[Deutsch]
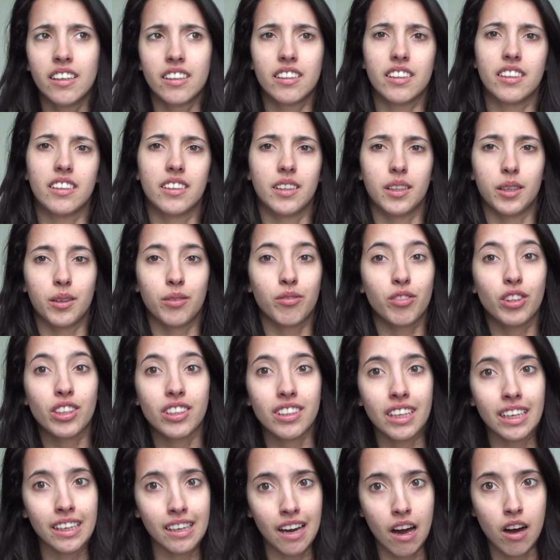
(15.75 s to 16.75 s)
äh, wie
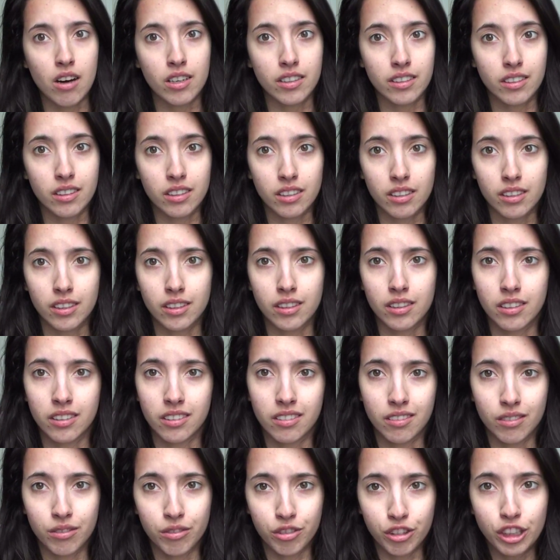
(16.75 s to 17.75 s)
sehe ich aus,
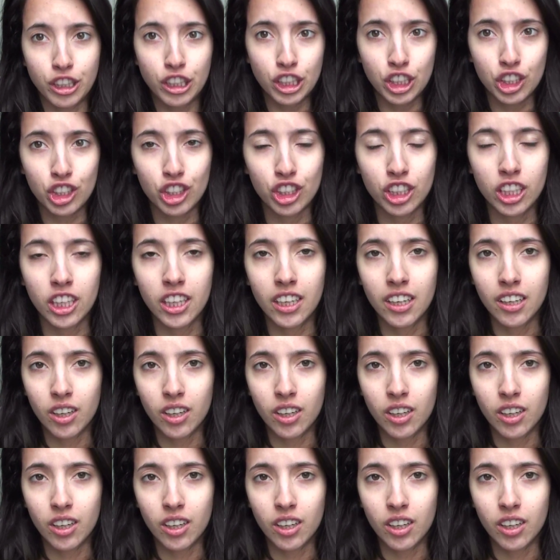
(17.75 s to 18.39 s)
frisch